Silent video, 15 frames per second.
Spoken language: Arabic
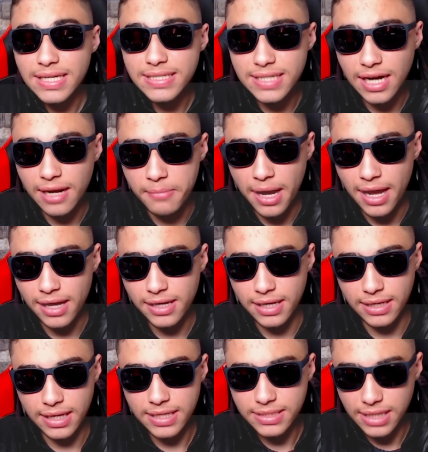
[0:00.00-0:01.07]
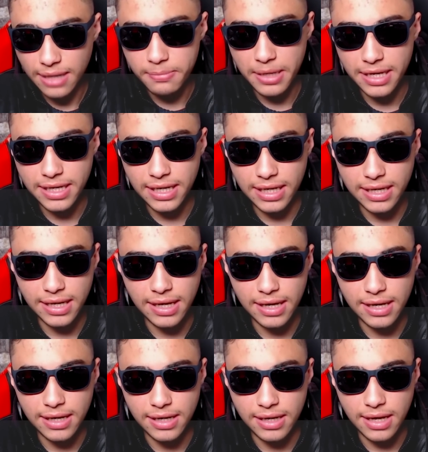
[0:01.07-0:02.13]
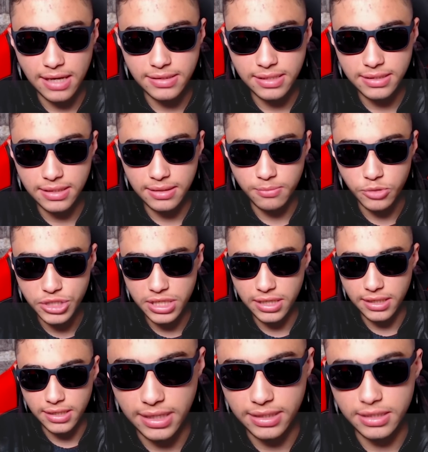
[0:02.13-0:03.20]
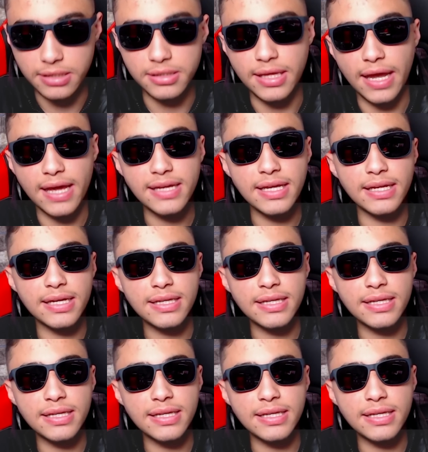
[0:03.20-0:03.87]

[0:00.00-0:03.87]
تسرح معايا يعني اسرح بخيالك يا عزيزي المذيع يعني تخيل